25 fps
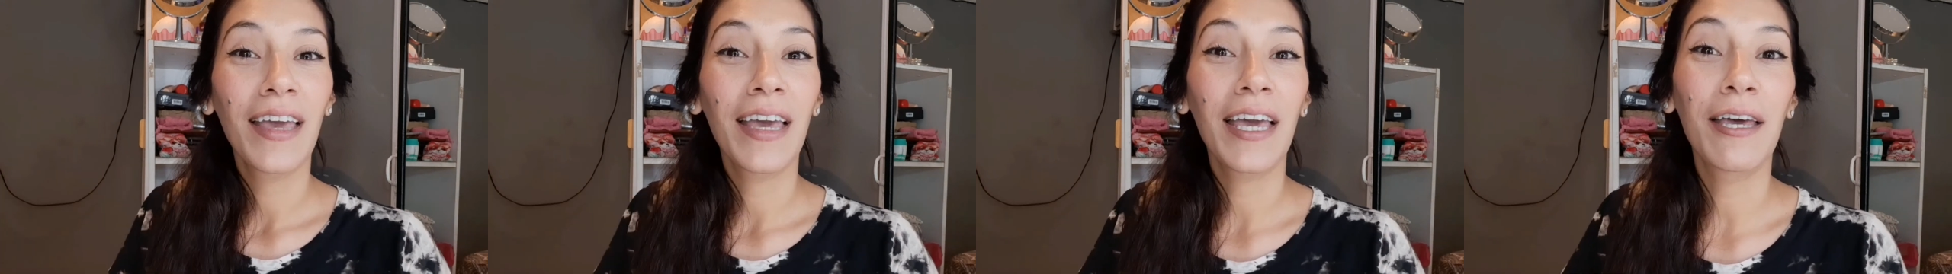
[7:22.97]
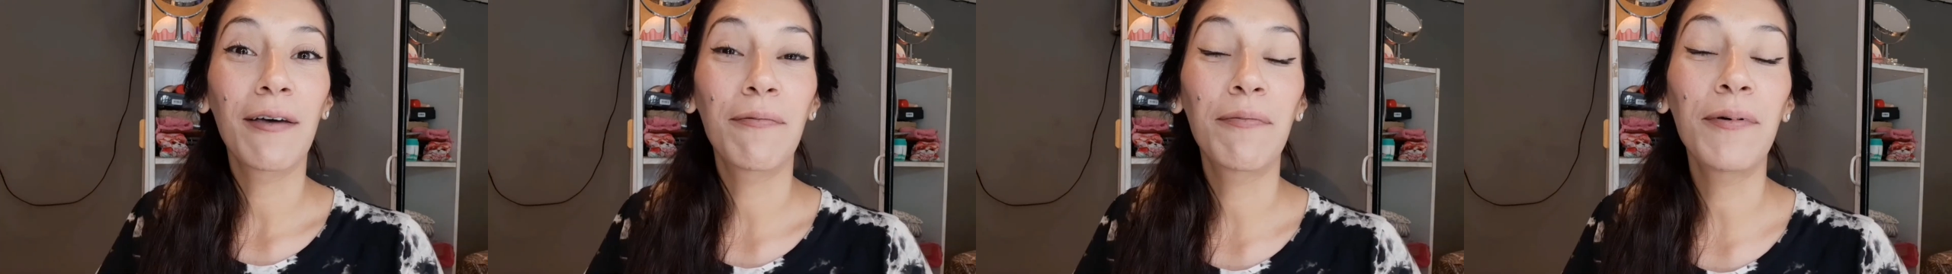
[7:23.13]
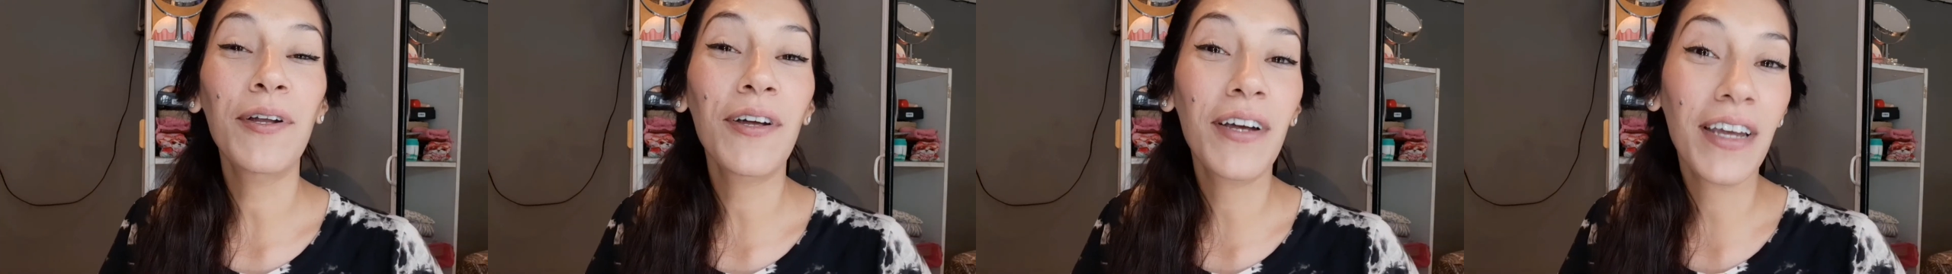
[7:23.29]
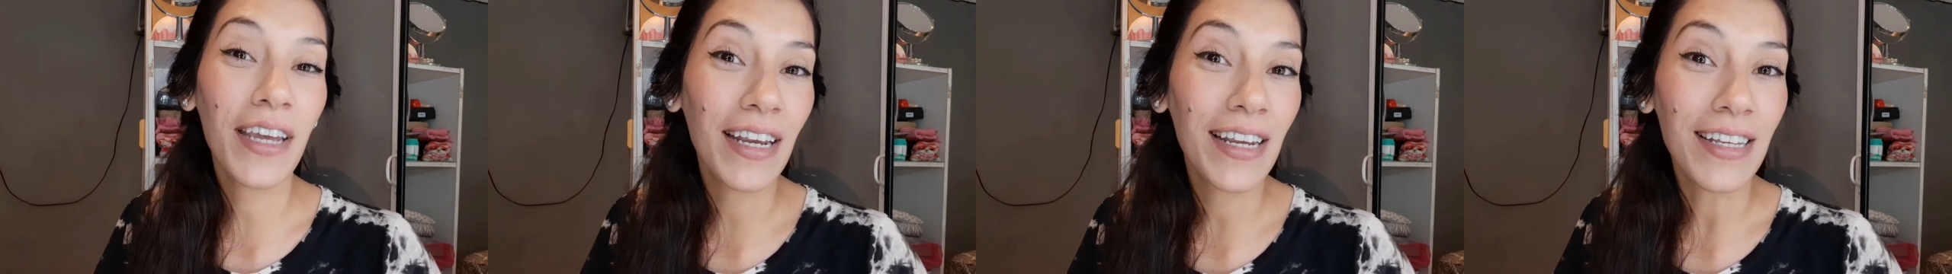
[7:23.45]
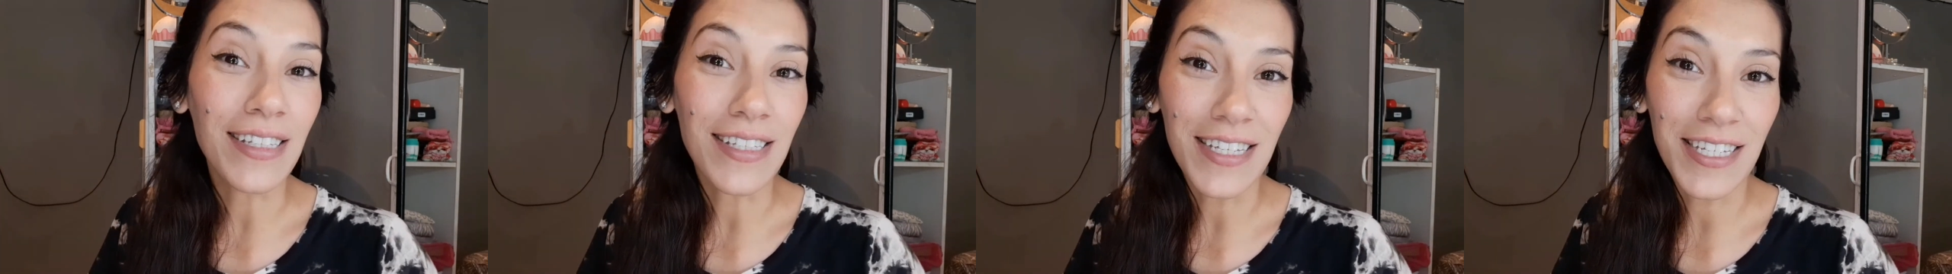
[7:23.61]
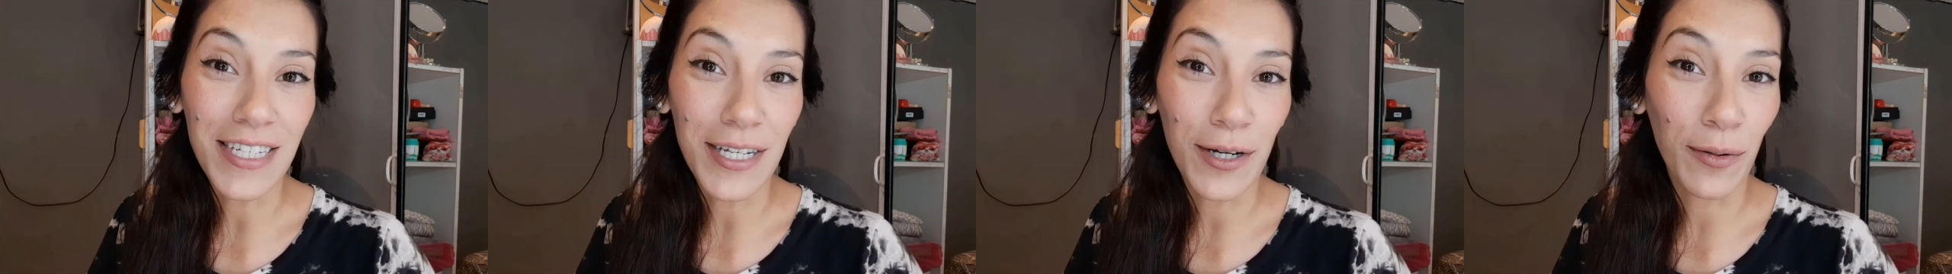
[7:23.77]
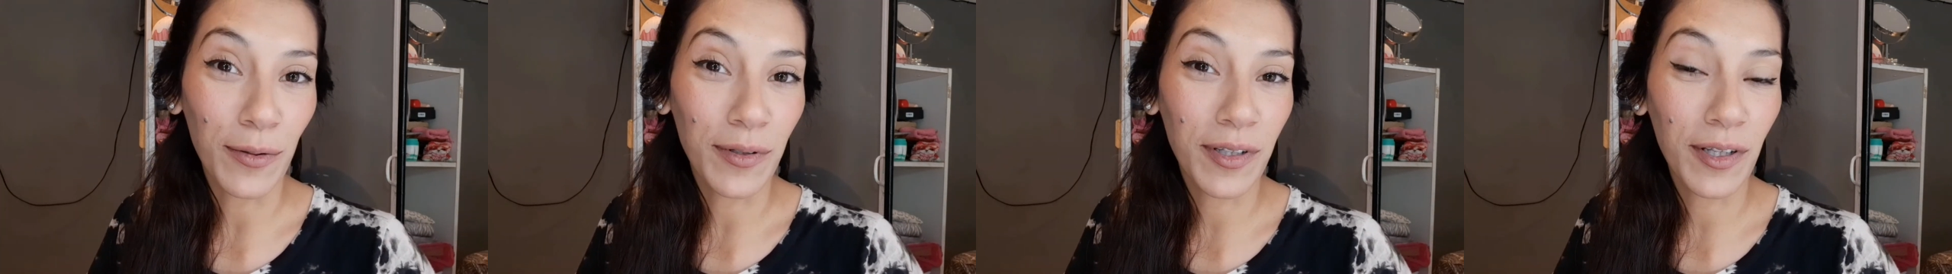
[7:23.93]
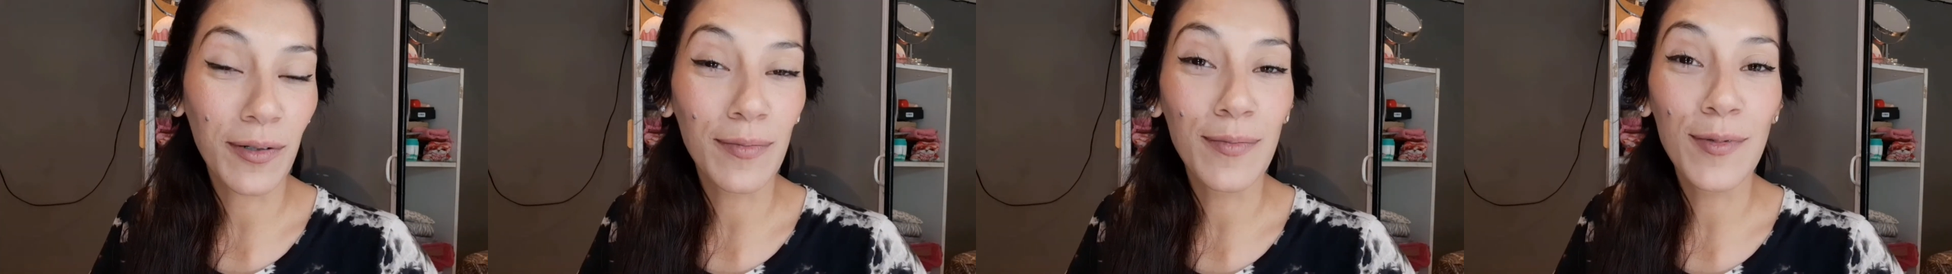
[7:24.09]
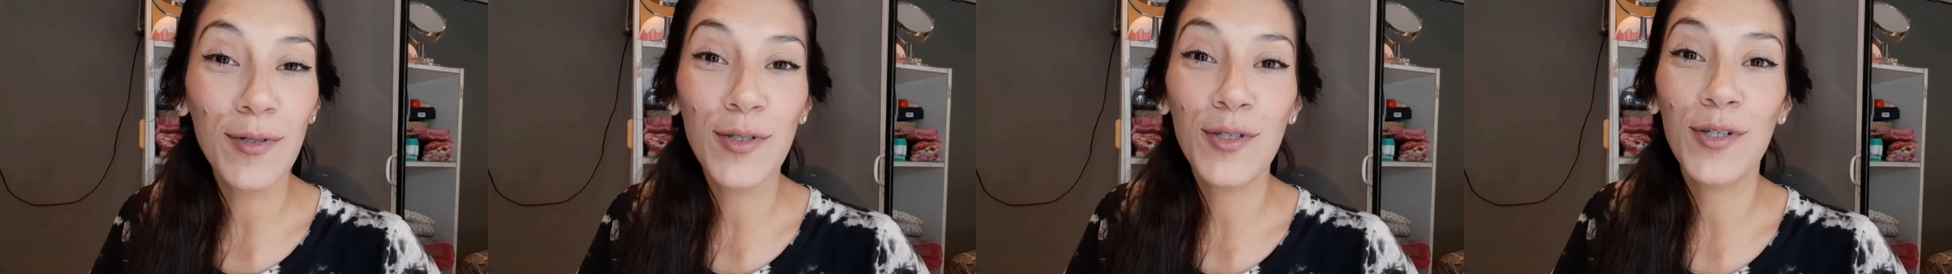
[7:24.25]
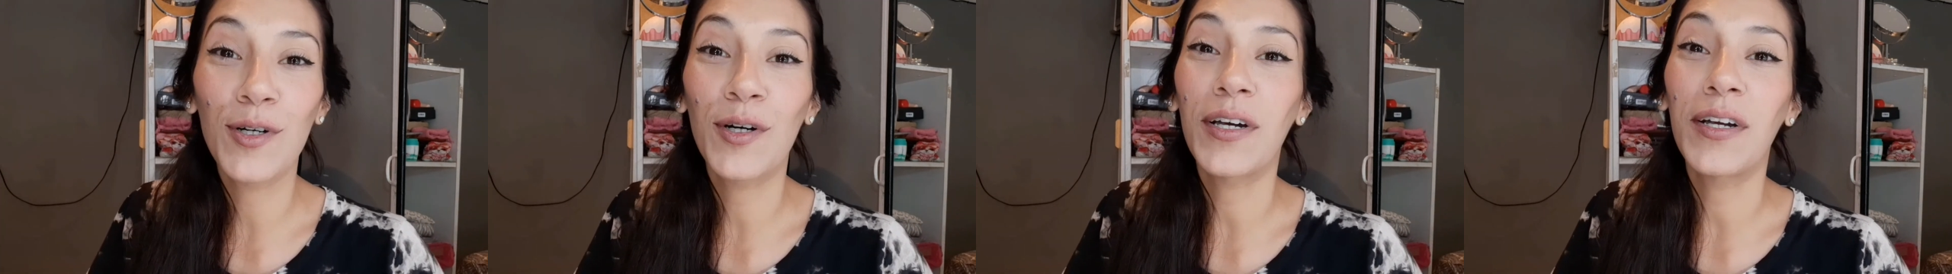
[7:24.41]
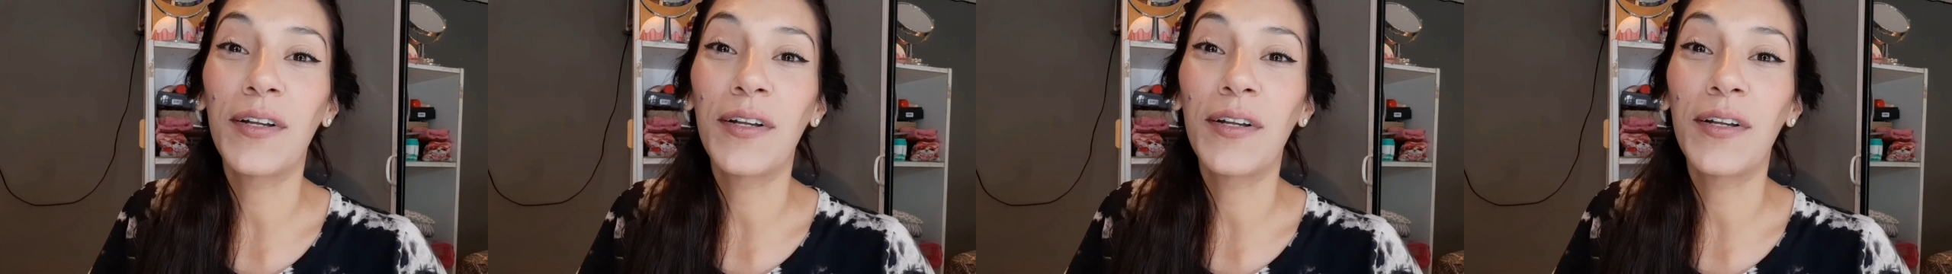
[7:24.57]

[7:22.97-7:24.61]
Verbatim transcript: Espero que les haya gustado mucho